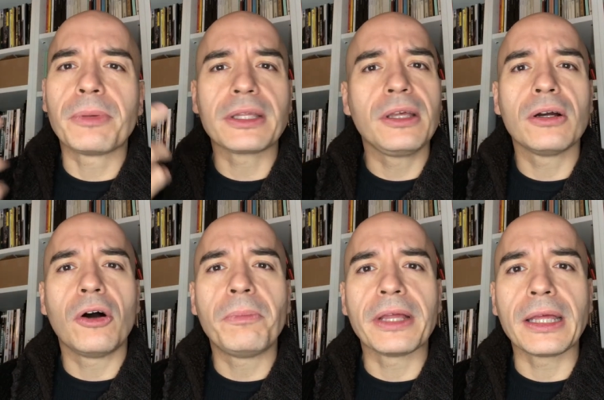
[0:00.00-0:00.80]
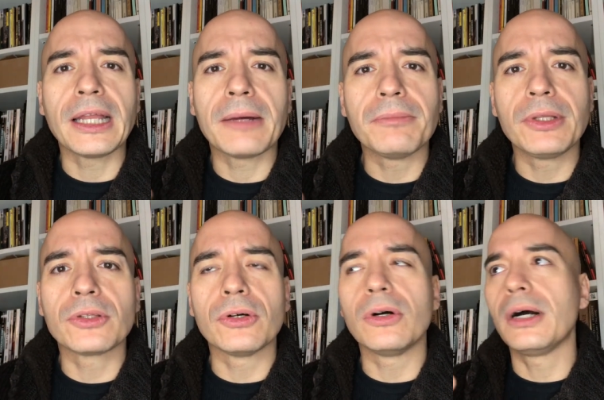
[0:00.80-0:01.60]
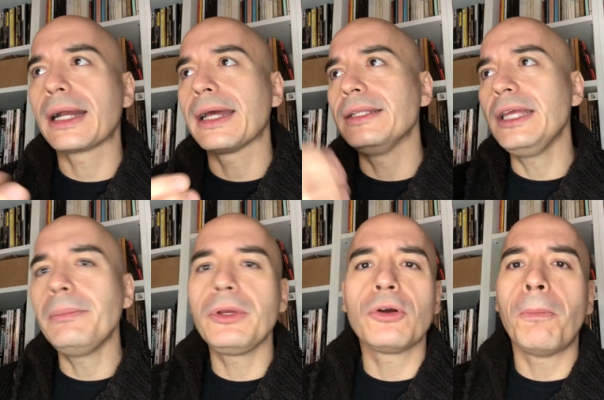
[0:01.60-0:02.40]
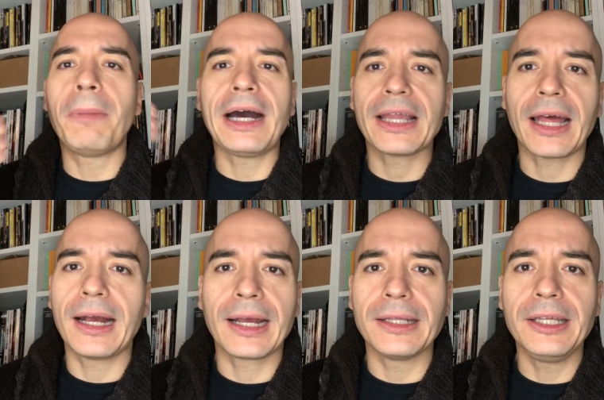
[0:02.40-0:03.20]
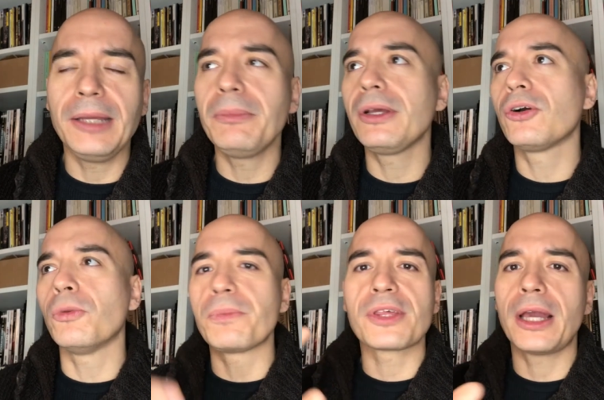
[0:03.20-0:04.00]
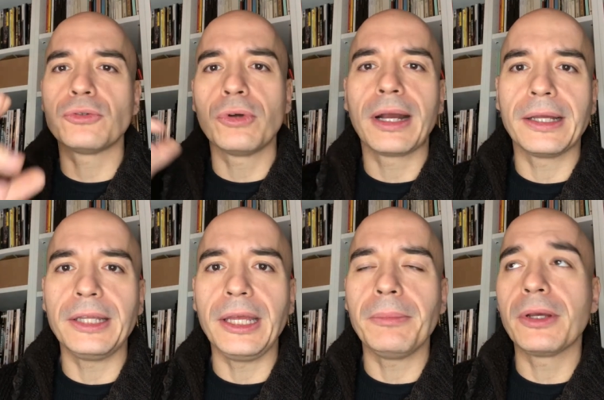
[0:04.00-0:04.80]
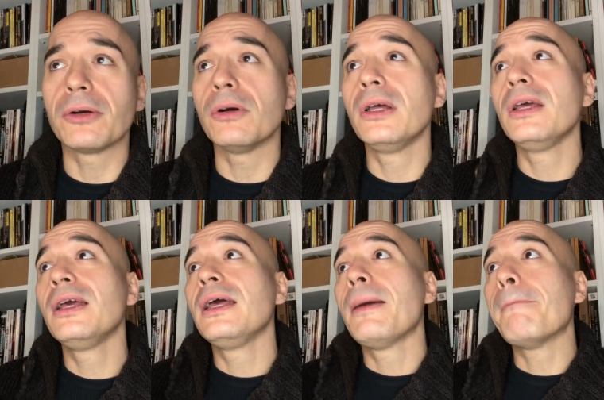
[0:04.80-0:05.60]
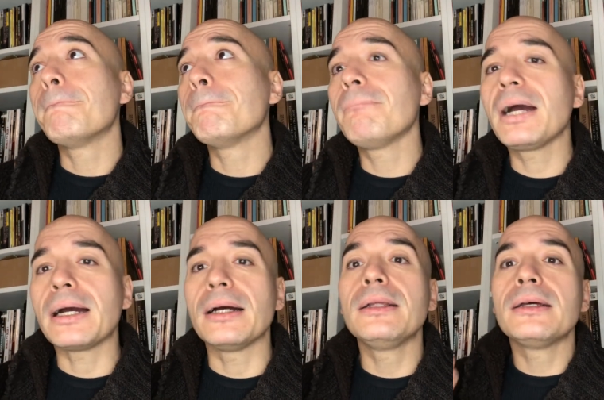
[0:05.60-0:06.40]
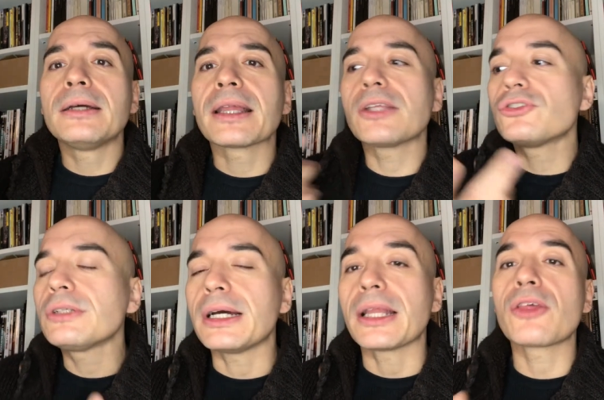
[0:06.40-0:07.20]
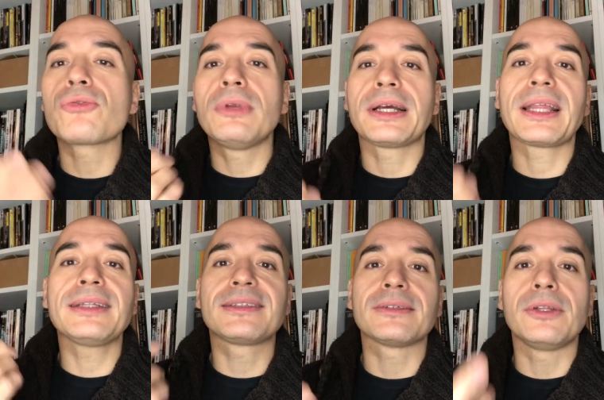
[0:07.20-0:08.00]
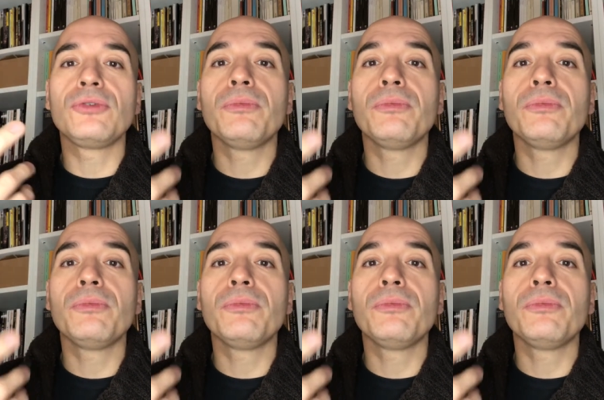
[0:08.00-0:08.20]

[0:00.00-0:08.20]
per chi opera in ambito accademico, para-accademico, pseudo-accademico, ma eh, ragionare sulla creazione di un